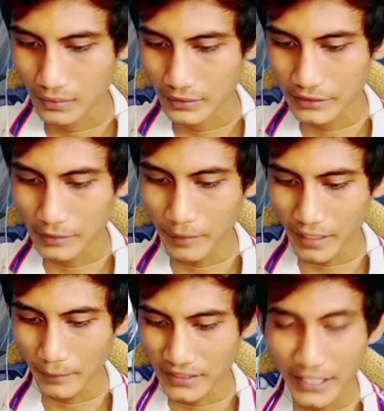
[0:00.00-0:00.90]
di sini
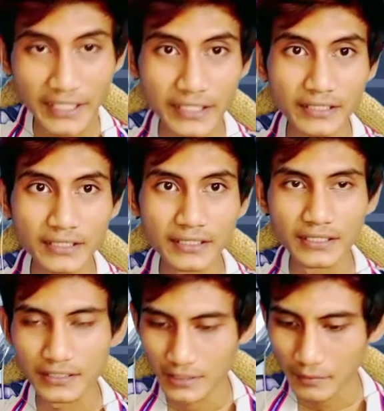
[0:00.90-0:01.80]
pakai bahasa Inggris
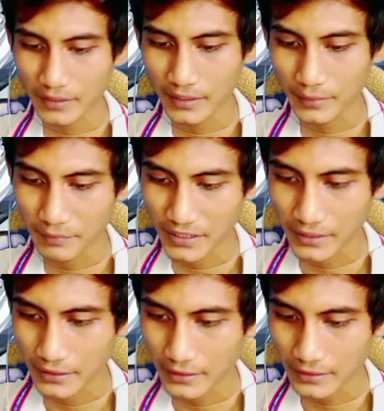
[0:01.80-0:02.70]
di sini pakai bahasa
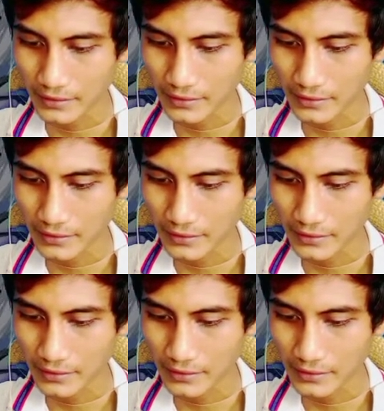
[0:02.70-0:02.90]
Inggris